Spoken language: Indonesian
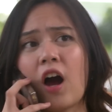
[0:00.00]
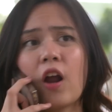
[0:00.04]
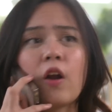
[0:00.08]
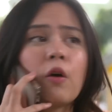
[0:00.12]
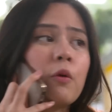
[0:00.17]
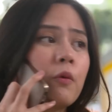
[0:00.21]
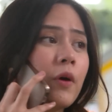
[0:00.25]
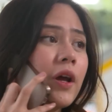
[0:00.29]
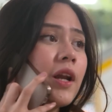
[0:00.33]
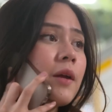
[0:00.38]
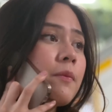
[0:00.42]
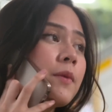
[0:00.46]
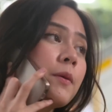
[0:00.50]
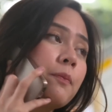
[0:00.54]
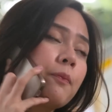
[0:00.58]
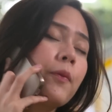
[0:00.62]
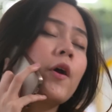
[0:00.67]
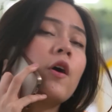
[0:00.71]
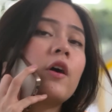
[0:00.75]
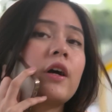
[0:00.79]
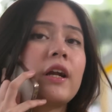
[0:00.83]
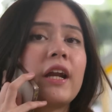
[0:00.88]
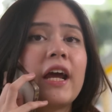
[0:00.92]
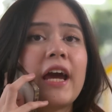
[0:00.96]
kalau gue lebih
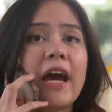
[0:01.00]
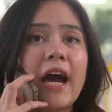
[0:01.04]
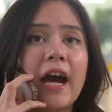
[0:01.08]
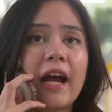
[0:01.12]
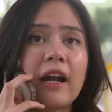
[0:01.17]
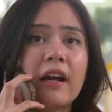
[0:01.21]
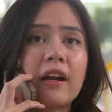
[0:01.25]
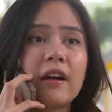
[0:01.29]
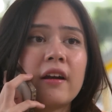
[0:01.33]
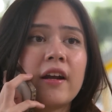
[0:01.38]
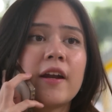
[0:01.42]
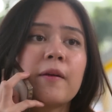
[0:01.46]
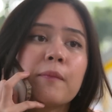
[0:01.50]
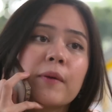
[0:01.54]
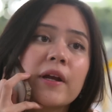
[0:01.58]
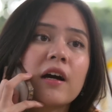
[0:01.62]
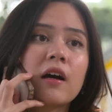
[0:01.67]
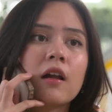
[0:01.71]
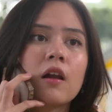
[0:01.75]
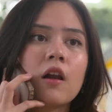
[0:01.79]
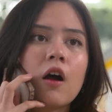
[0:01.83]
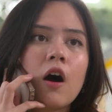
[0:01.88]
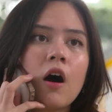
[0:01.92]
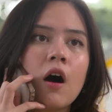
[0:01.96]
pro ke Dean daripada
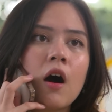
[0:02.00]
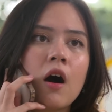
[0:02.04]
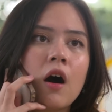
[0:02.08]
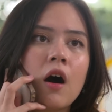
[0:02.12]
ke lo. Oke,